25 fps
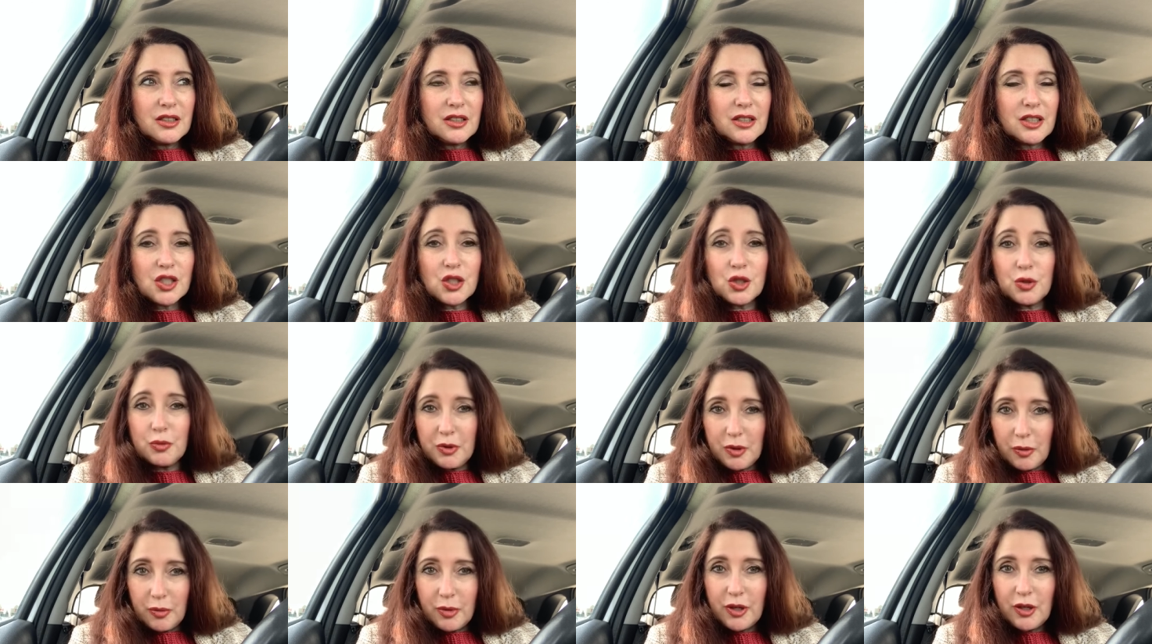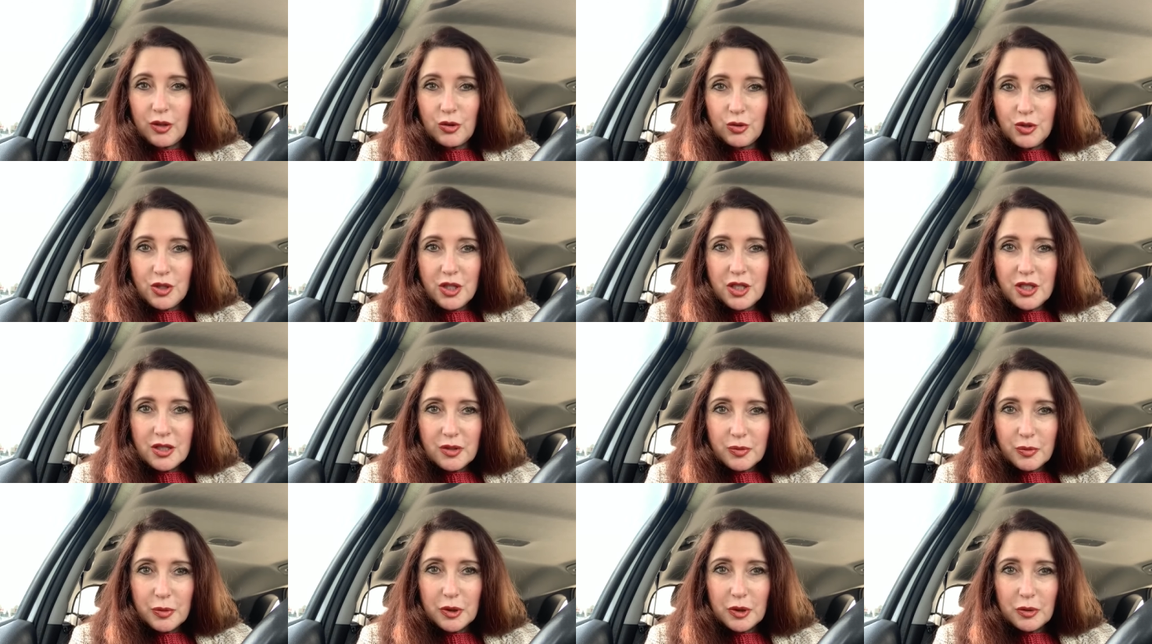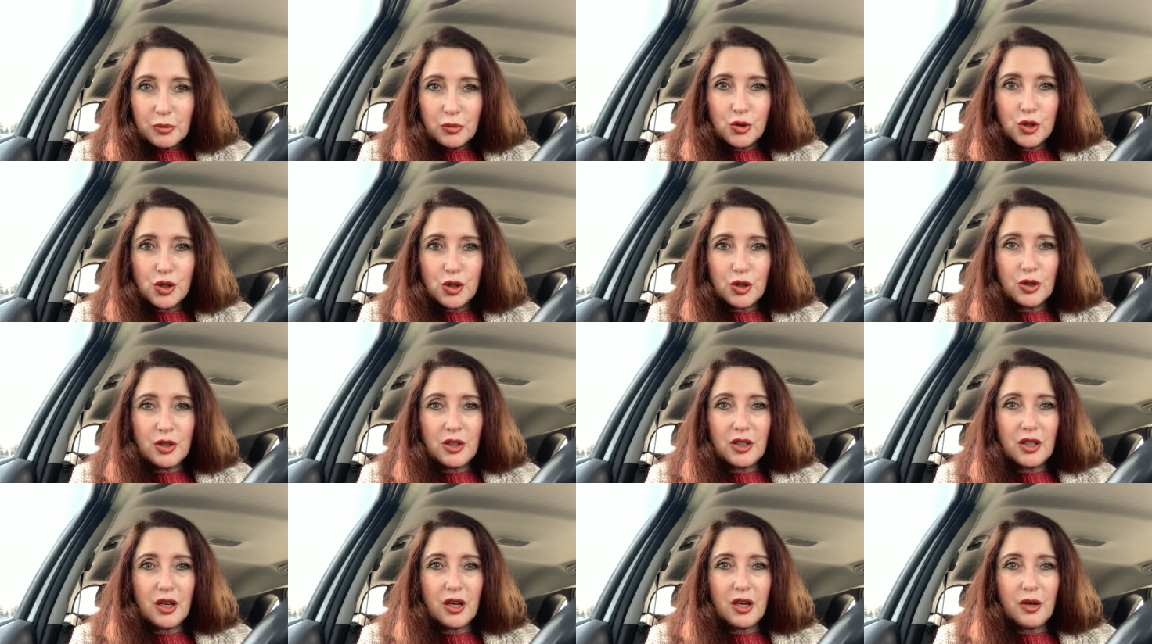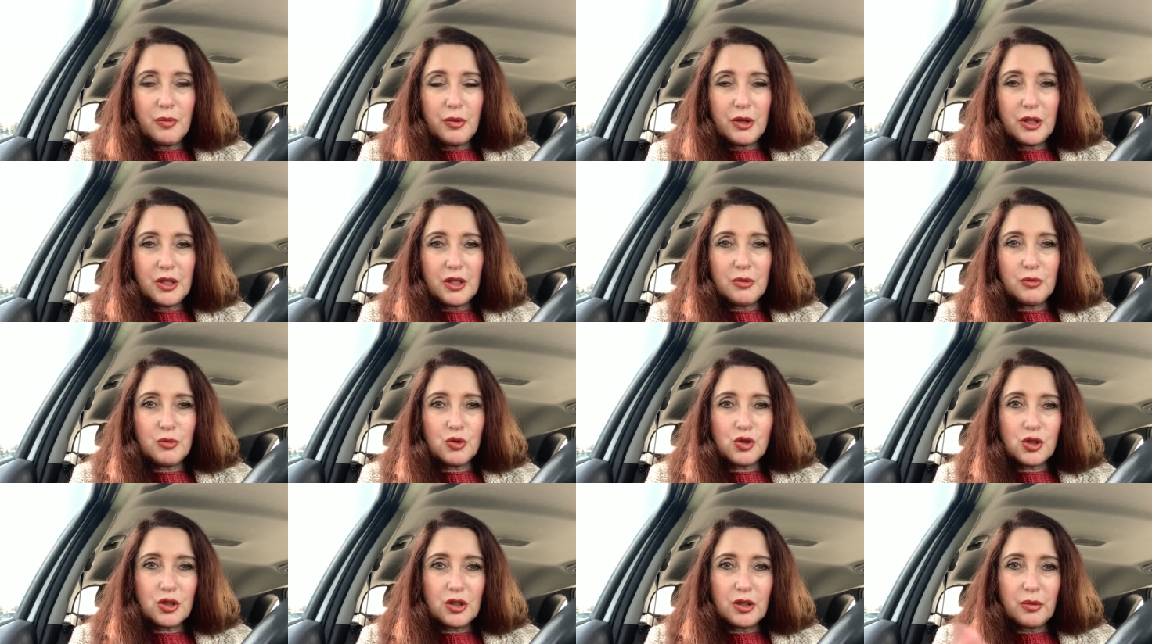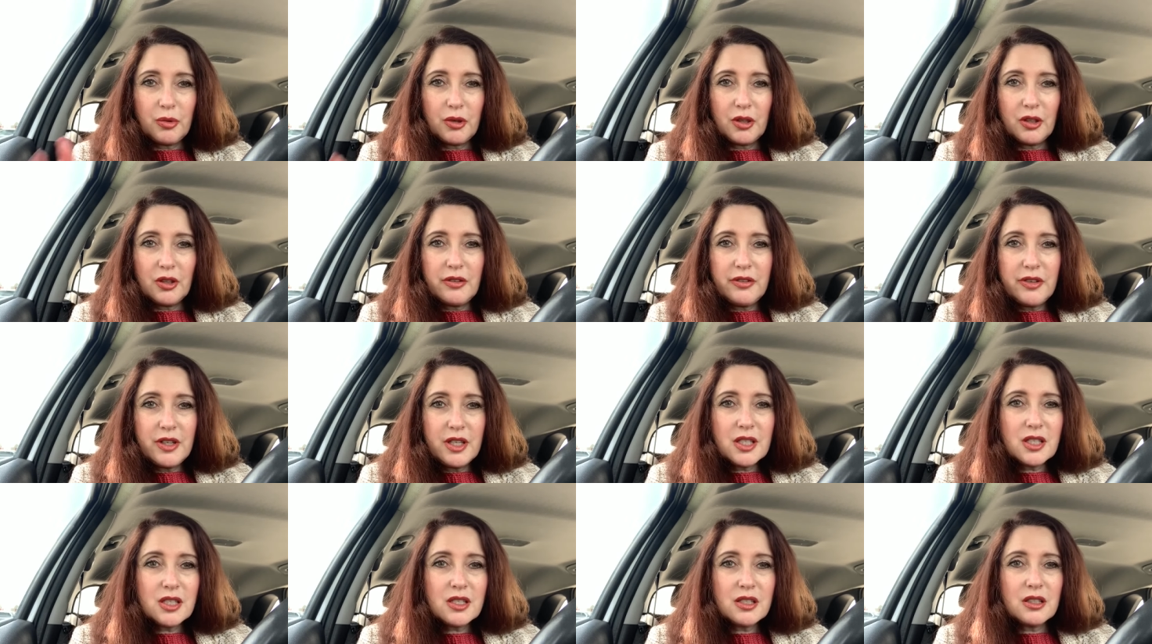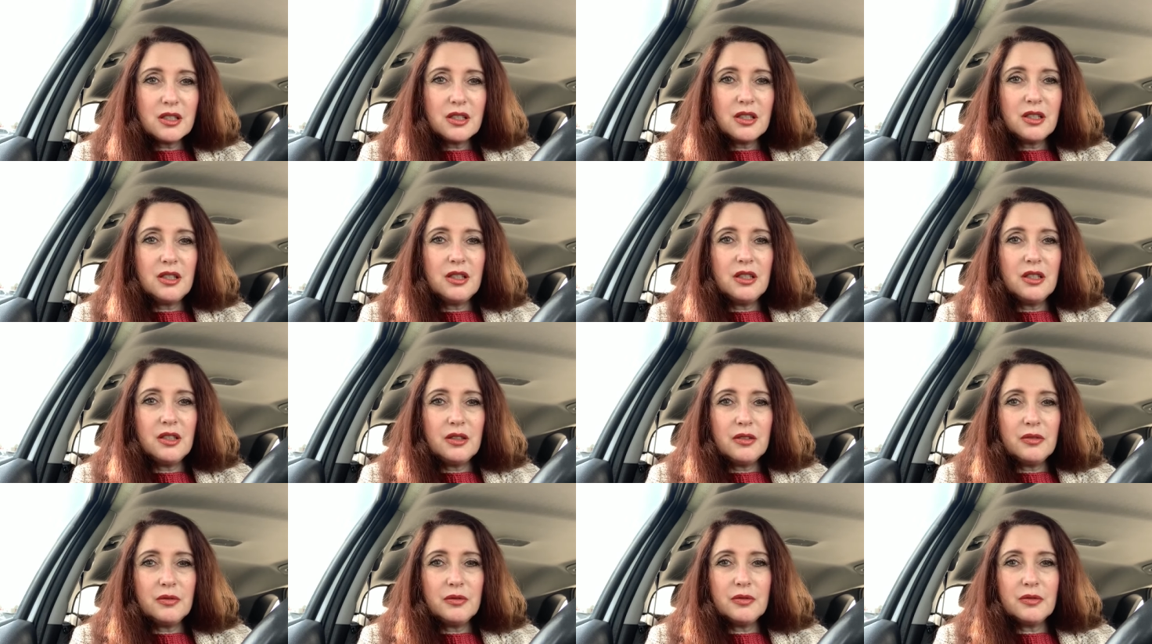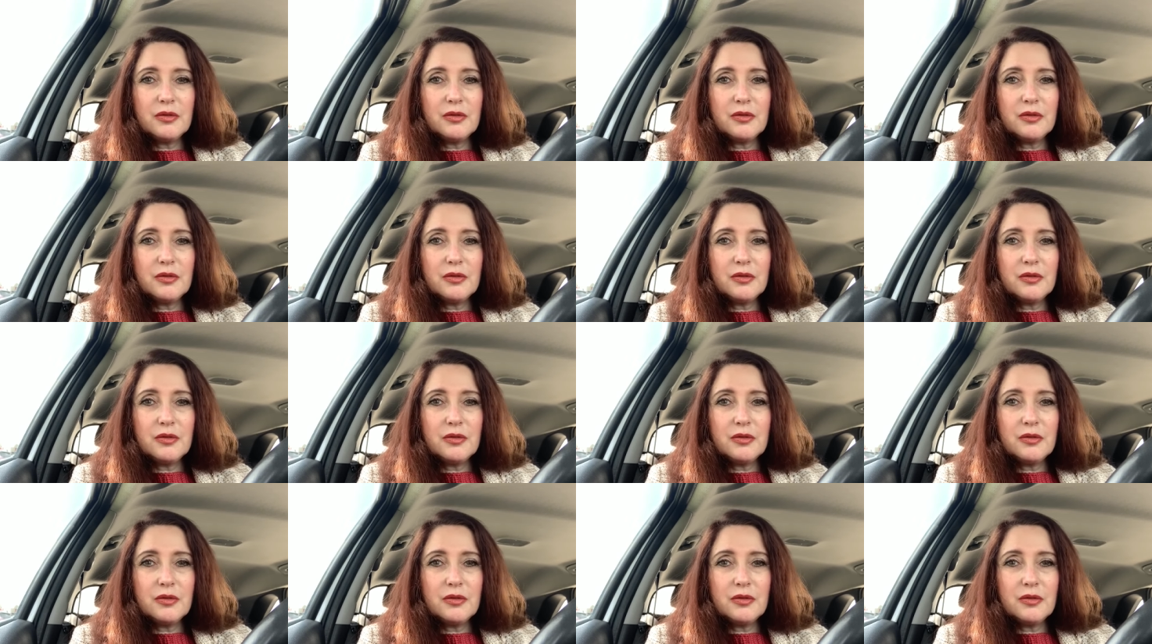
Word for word: что мне пора худеть, потому что я опять немножко набрала вес, и